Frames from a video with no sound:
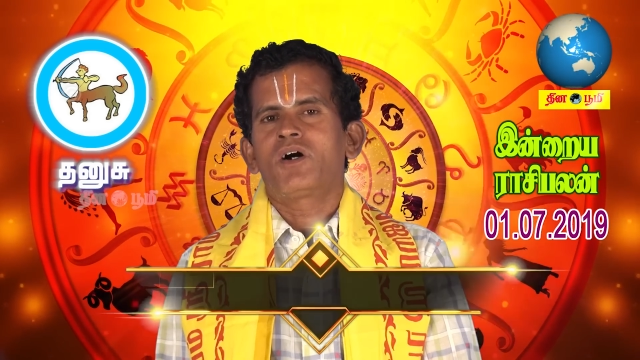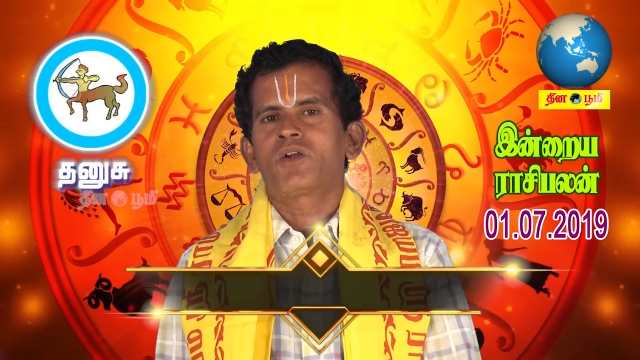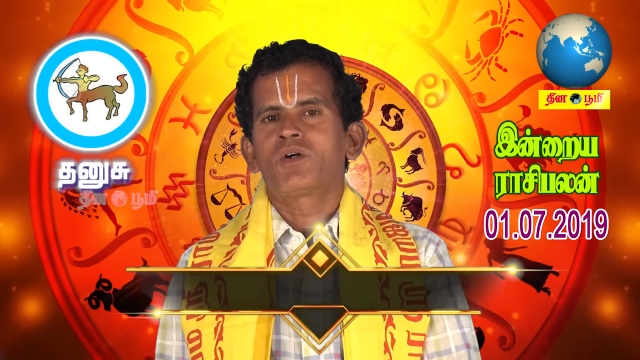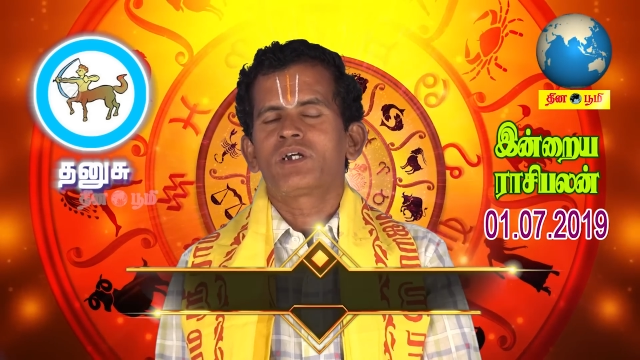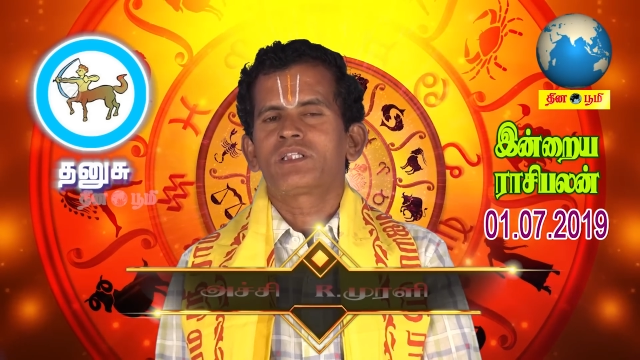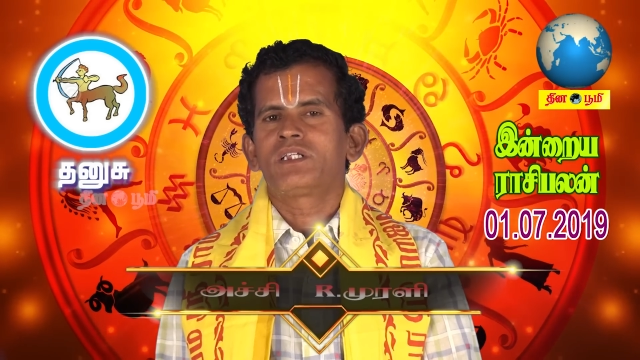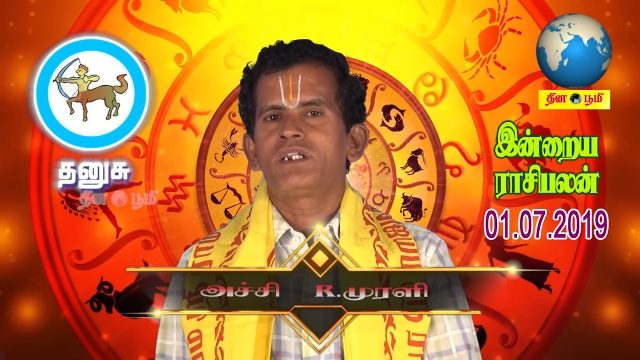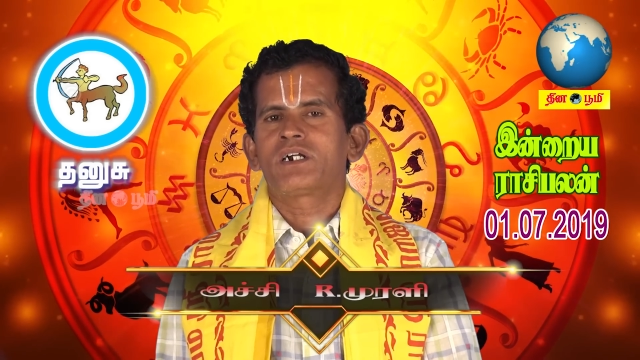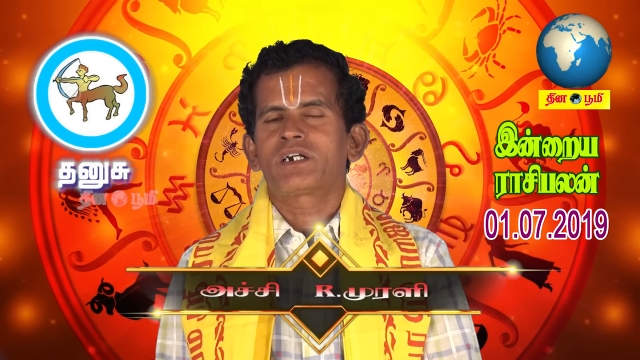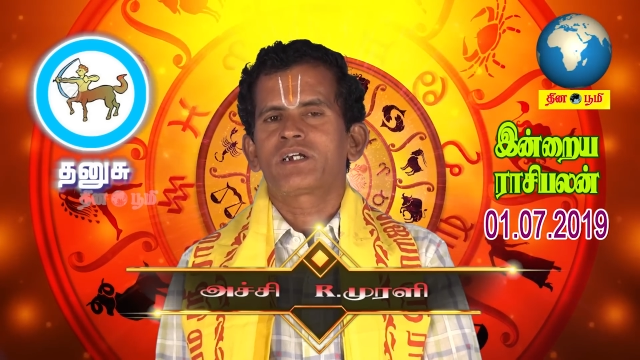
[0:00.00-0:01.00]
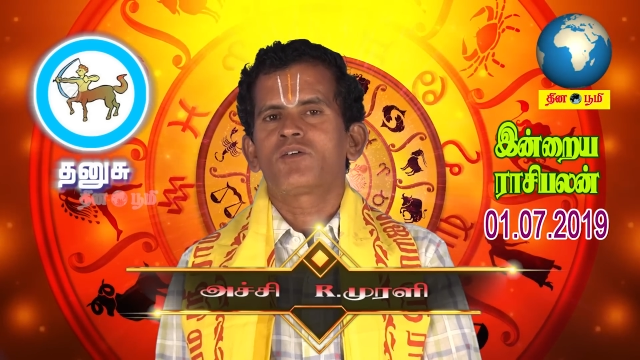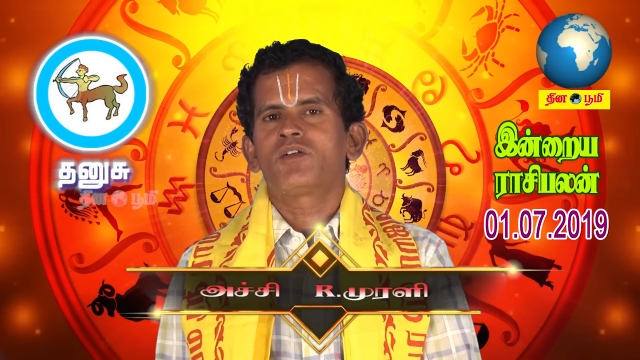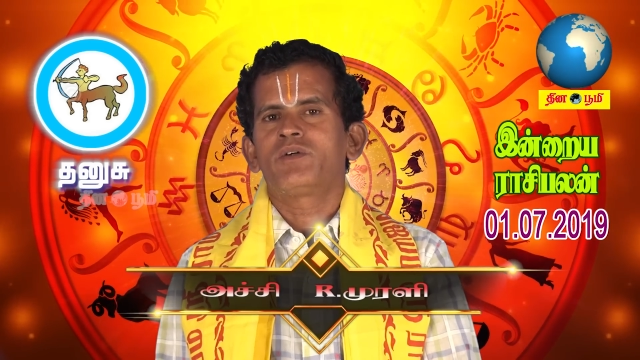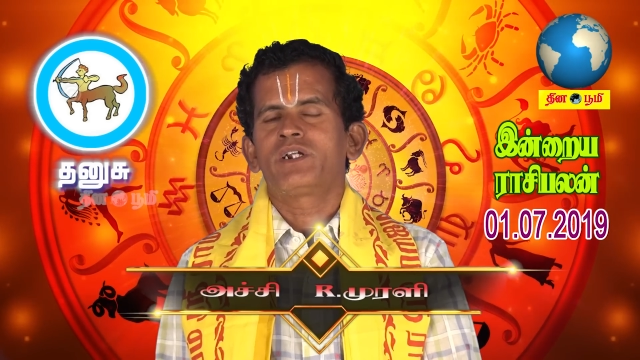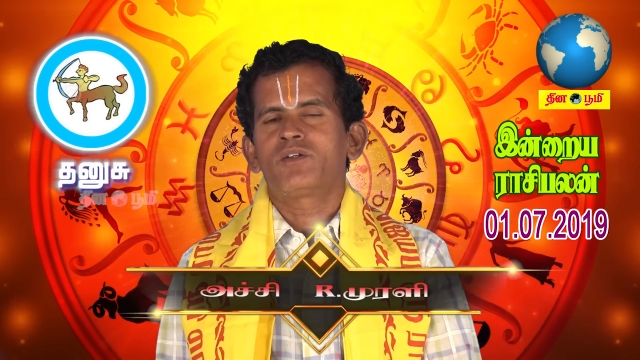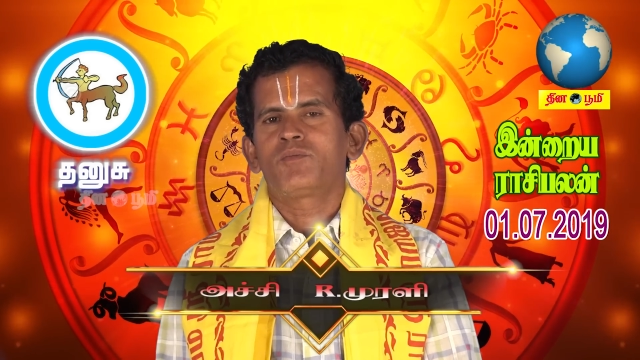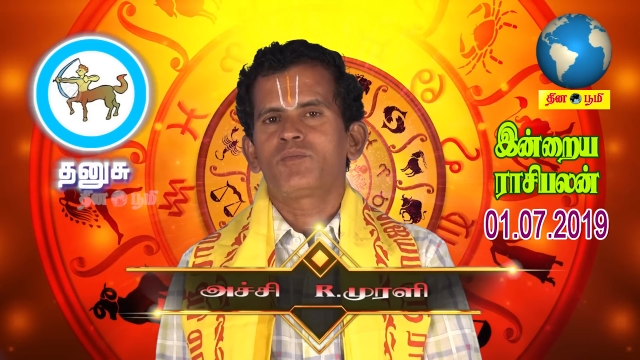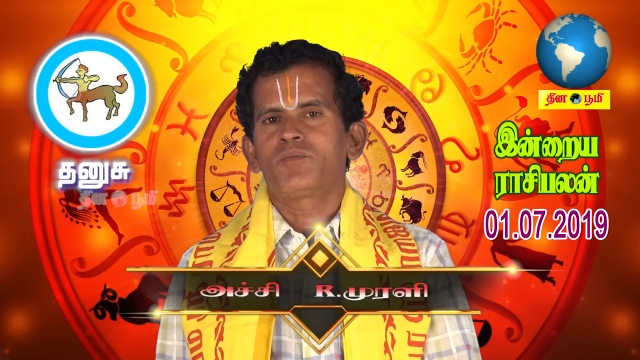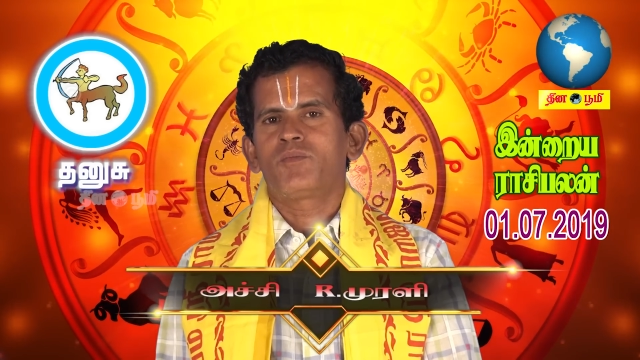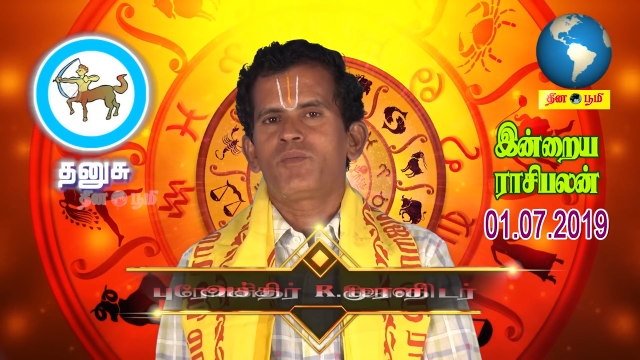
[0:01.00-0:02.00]
ஆரோக்கியத்தில் அக்கறை கொள்ள வேண்டும்
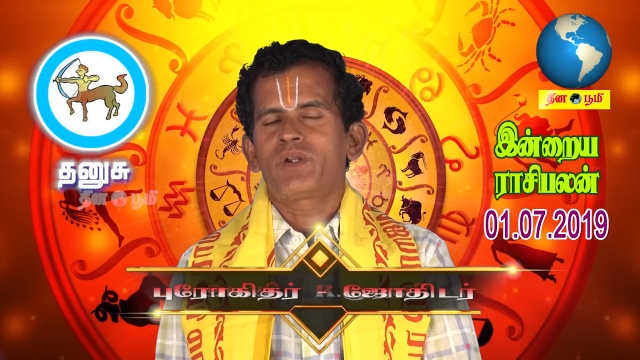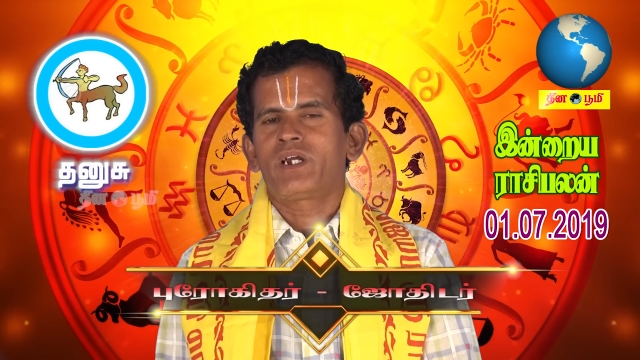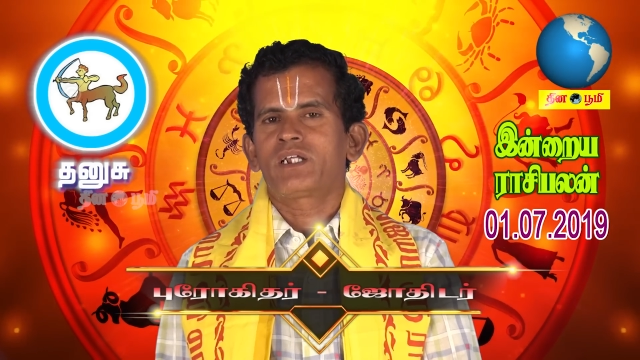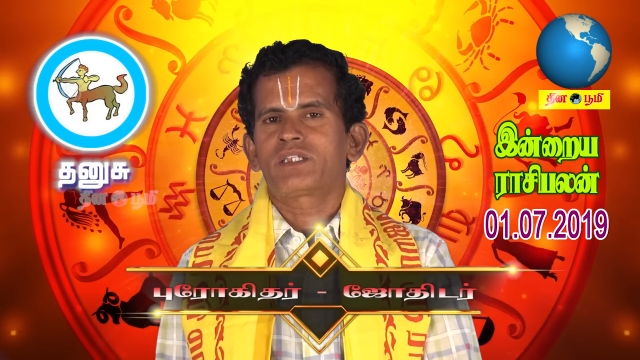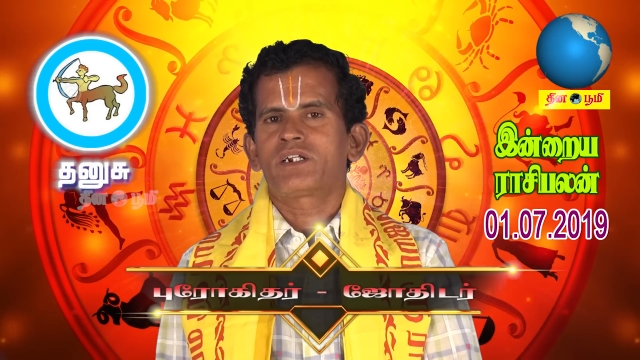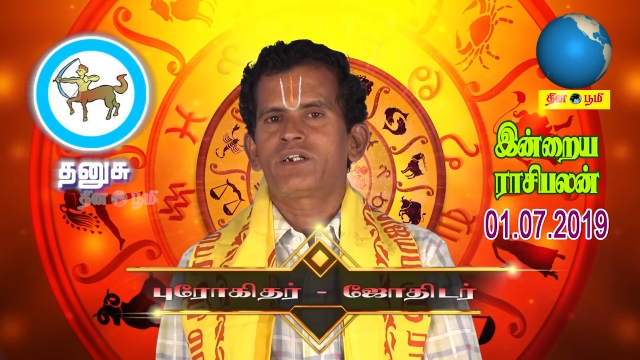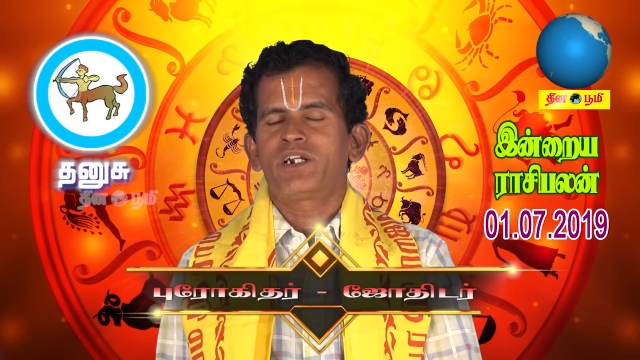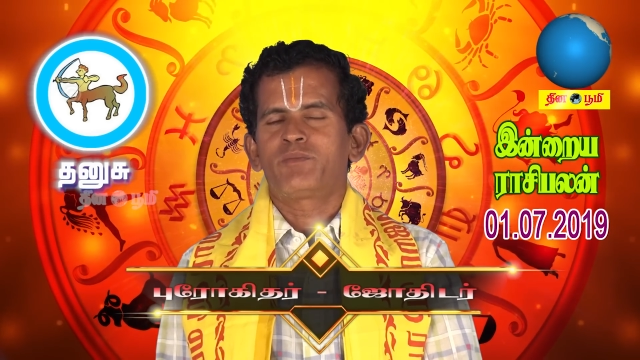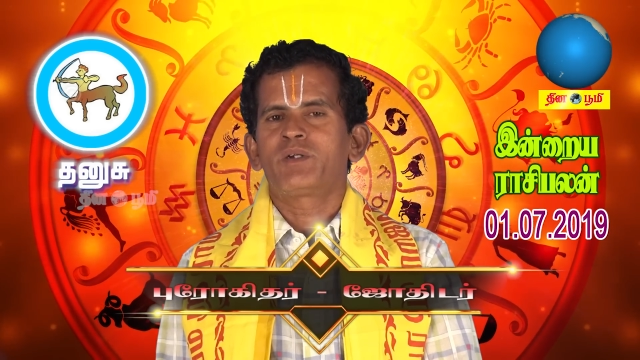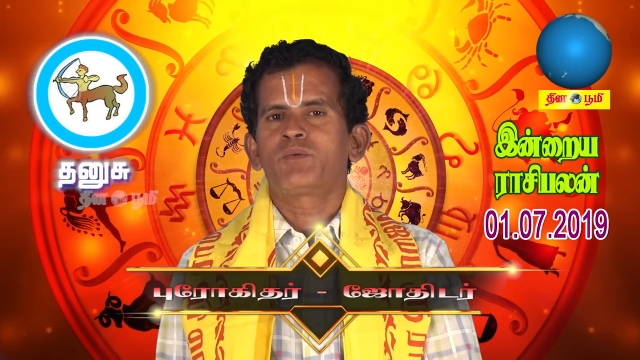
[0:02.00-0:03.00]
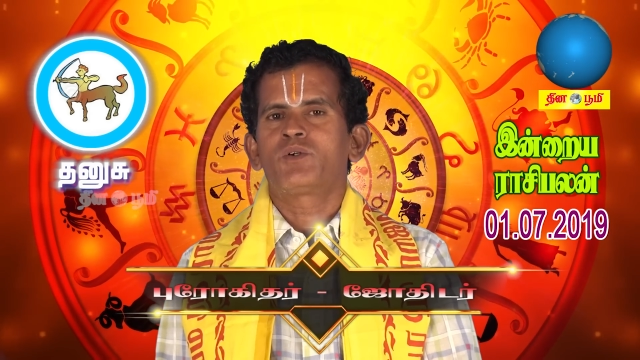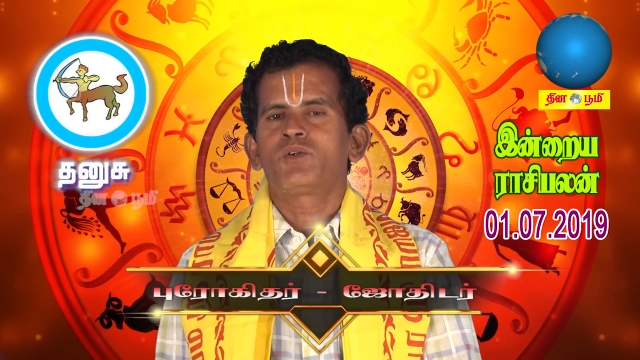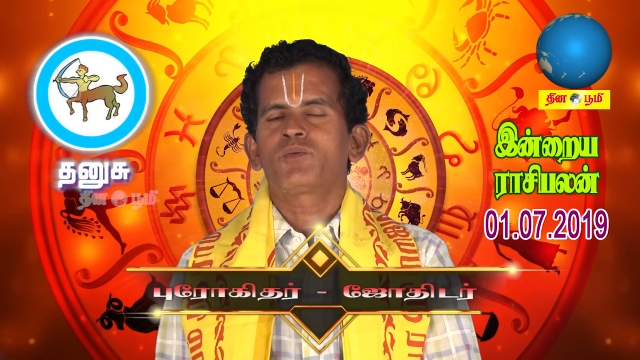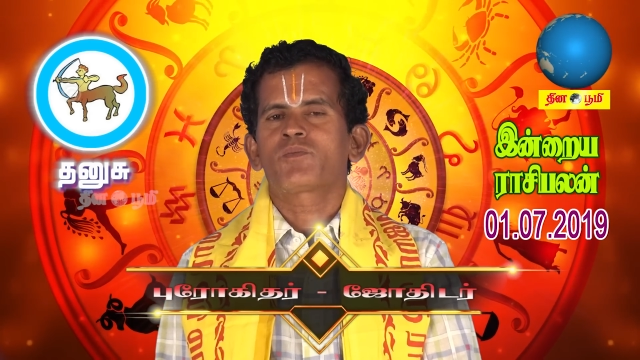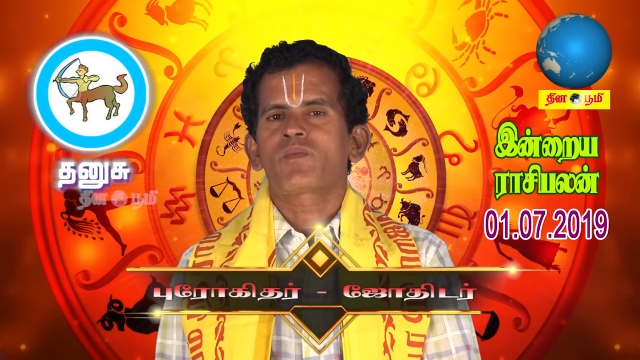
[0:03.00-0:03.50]
பிரயாணத்தினால் நன்மை உண்டு